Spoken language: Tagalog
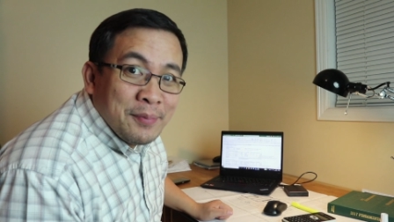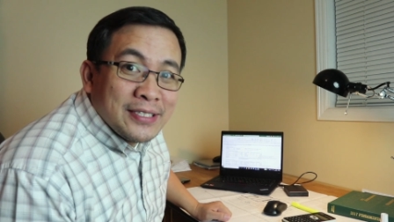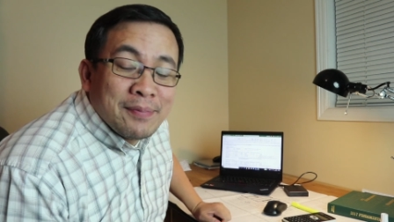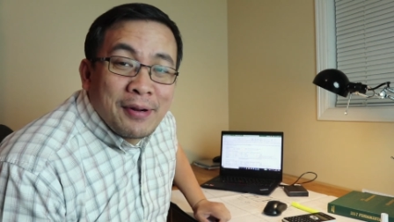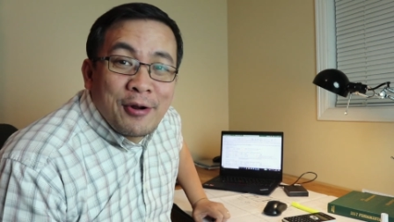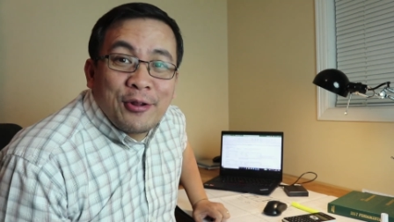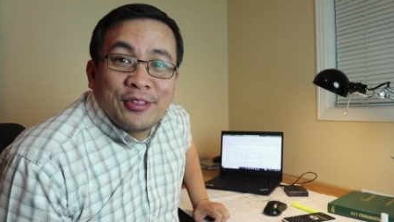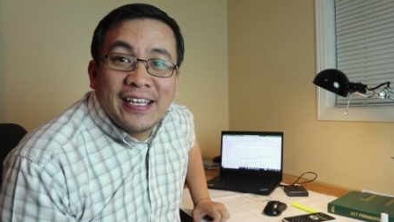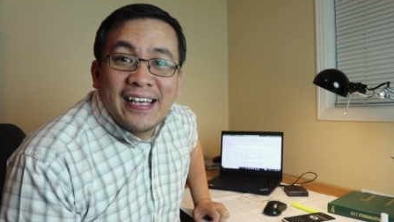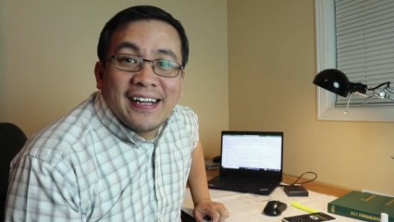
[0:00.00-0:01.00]
Mr. Barurot
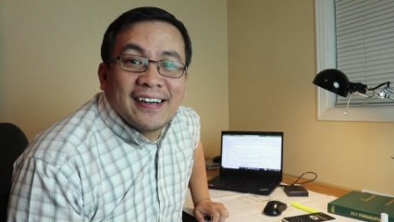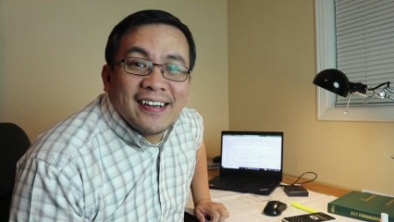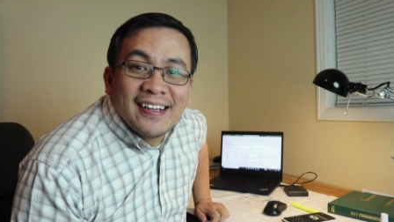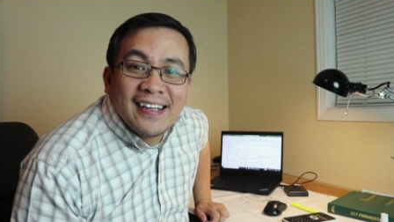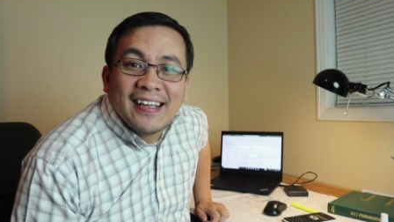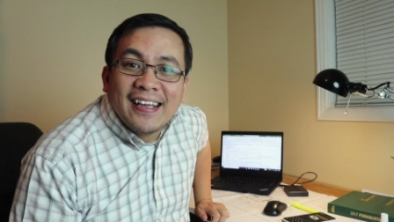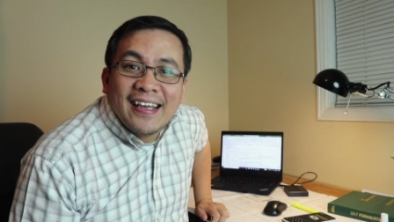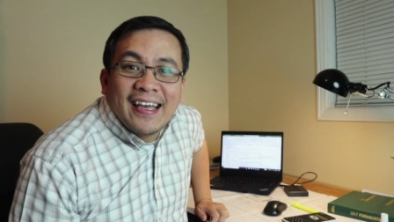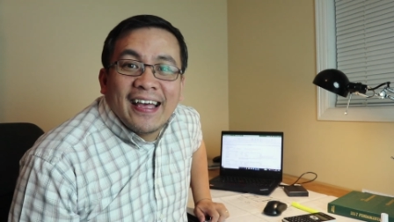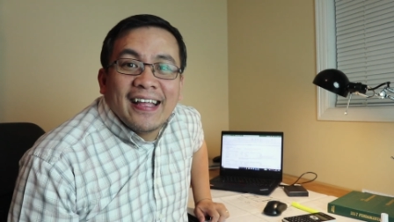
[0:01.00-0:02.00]
here.
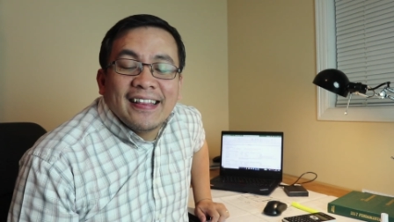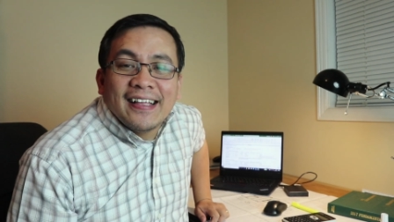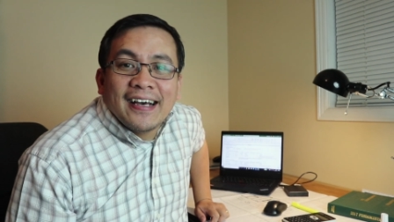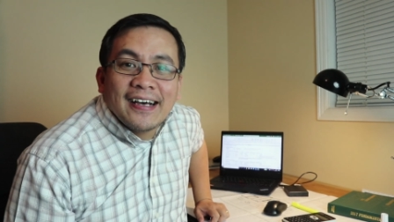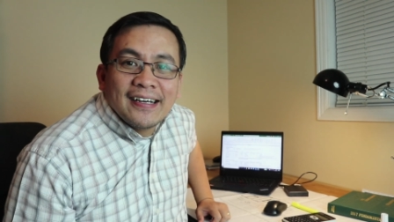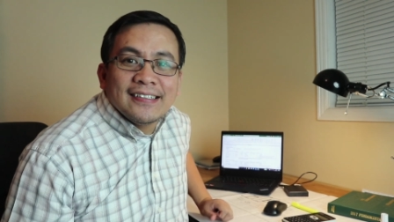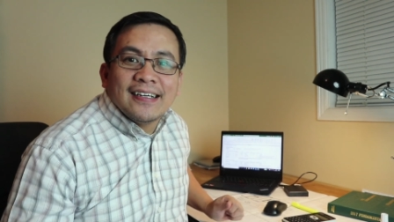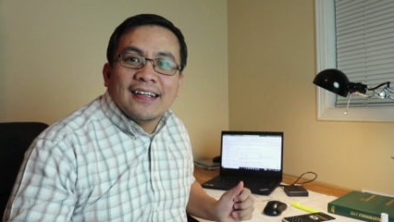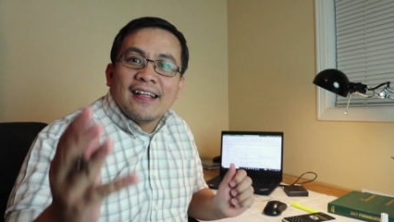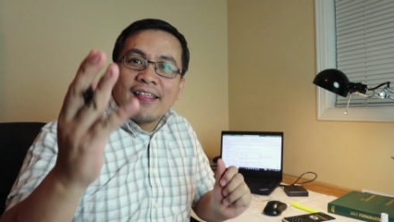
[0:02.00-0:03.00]
And uh,
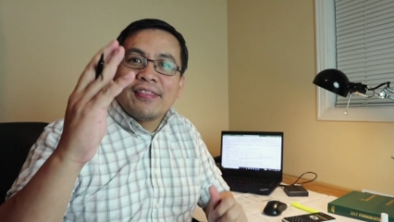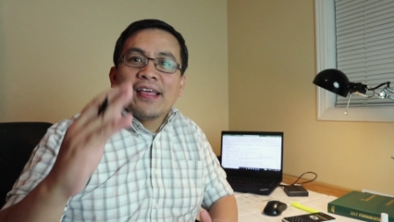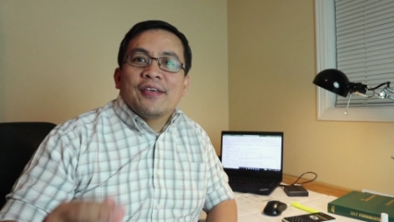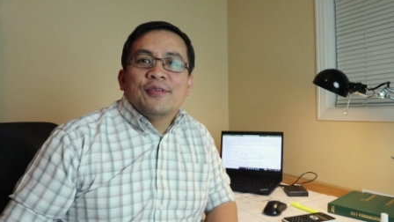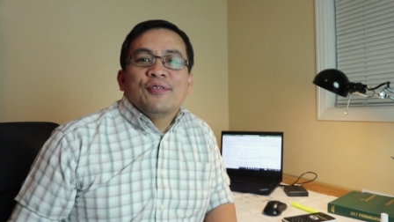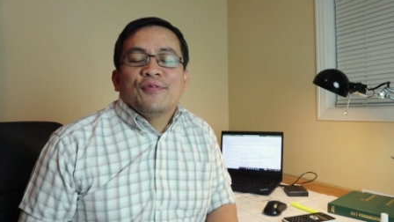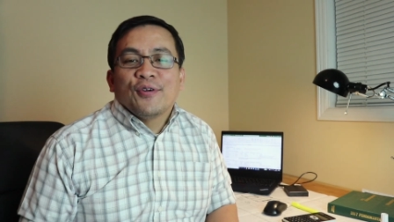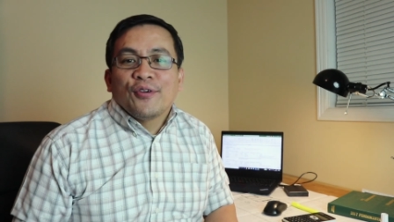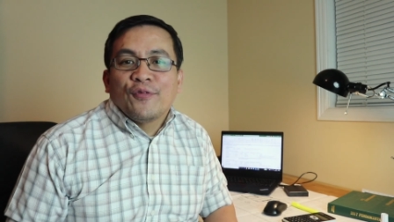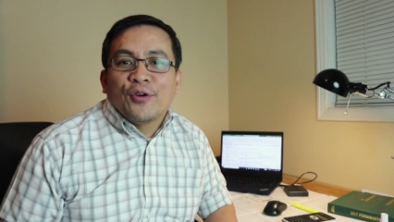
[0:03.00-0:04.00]
thank you
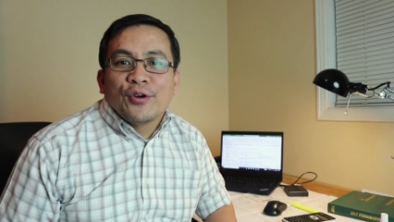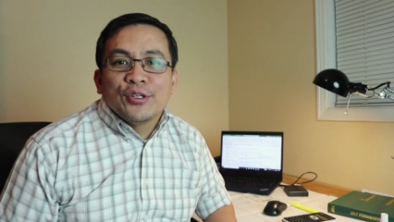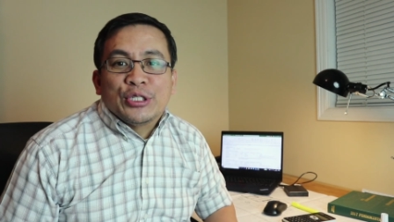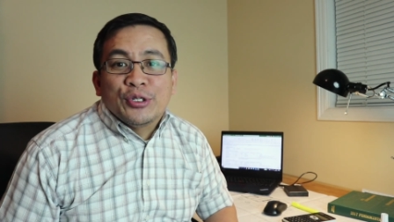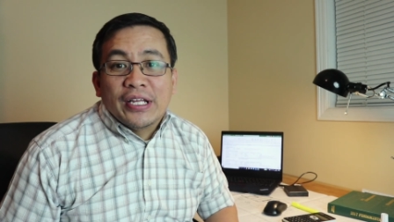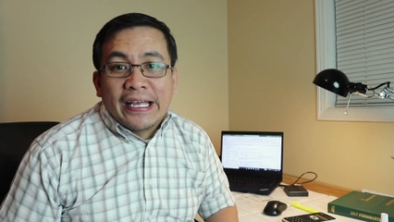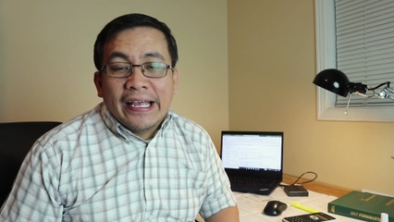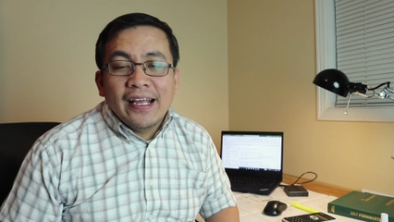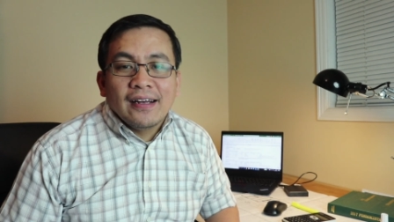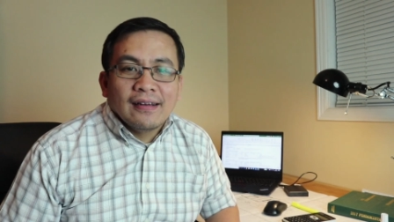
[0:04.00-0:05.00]
for, for tuning
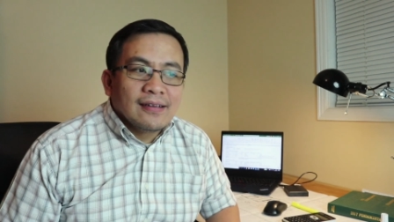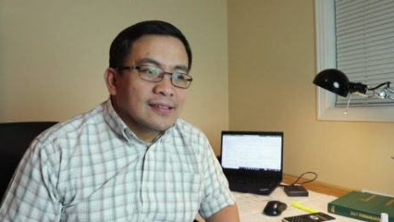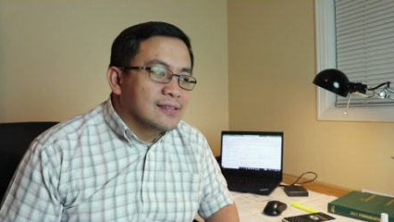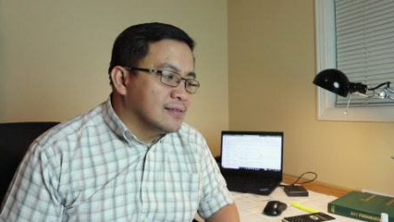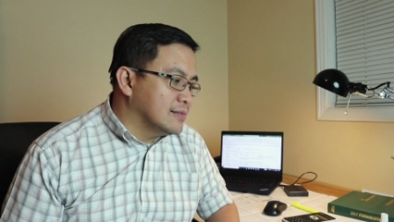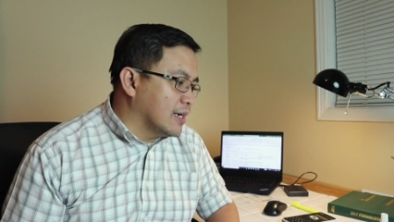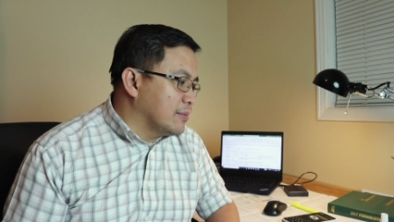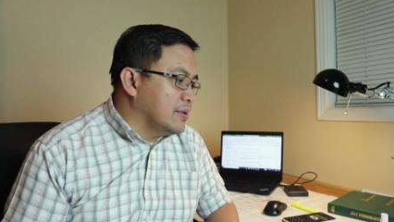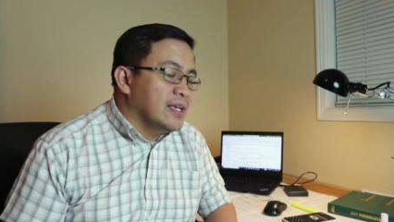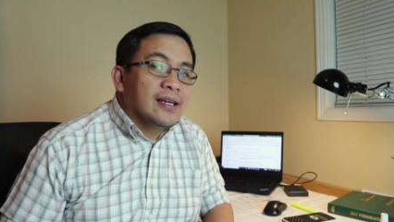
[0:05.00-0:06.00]
in. So
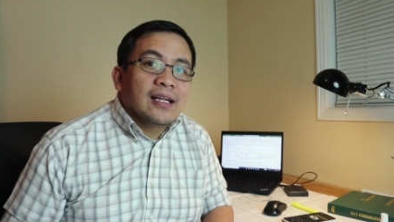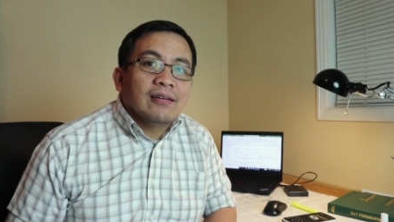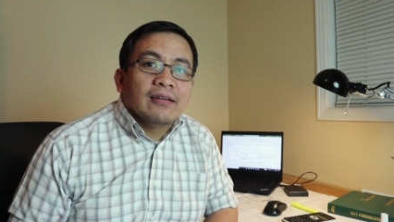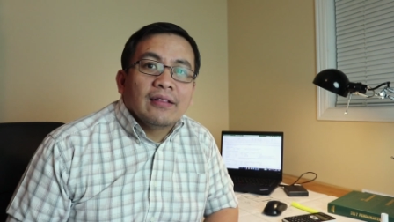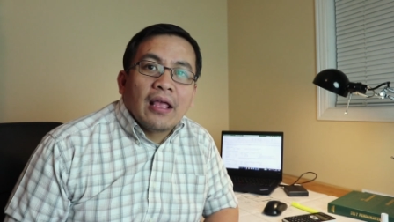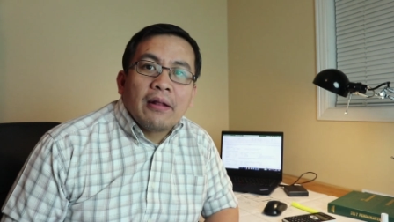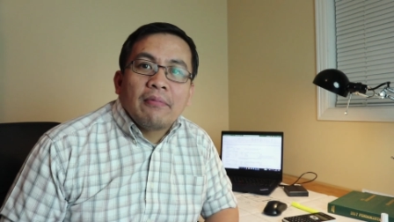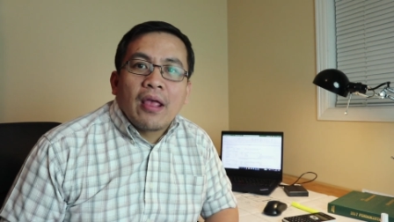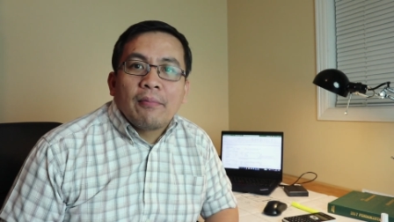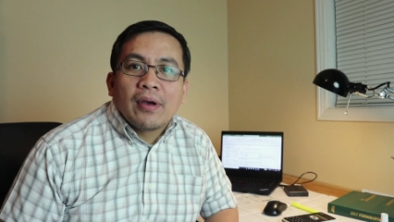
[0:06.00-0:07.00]
I'm here now and
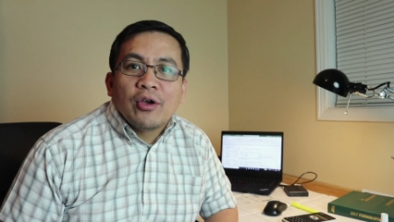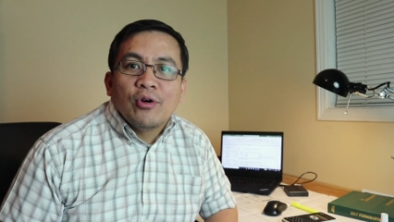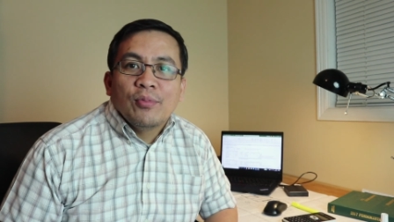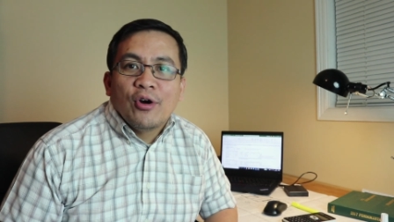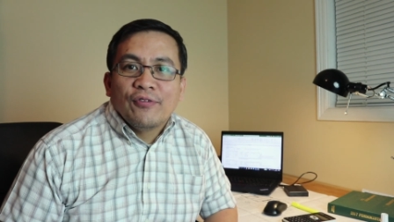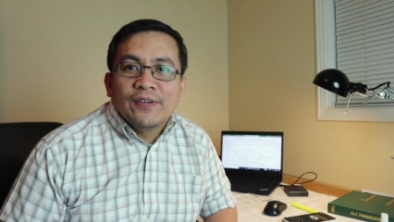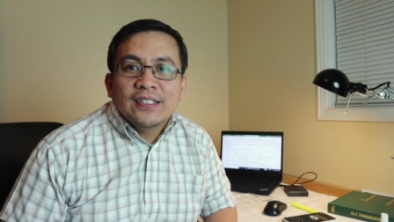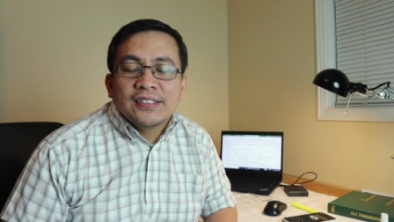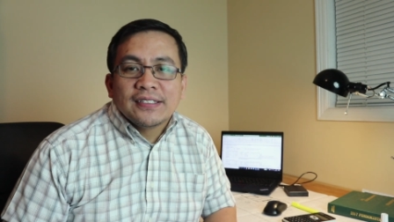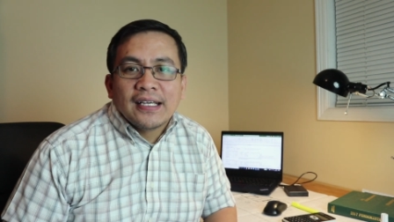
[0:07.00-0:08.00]
in, in my home
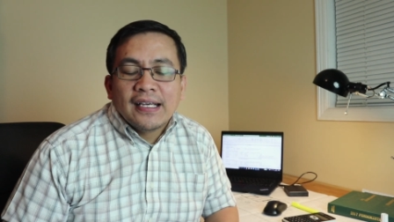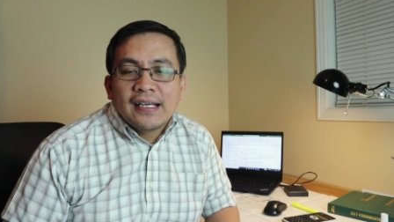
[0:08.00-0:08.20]
office.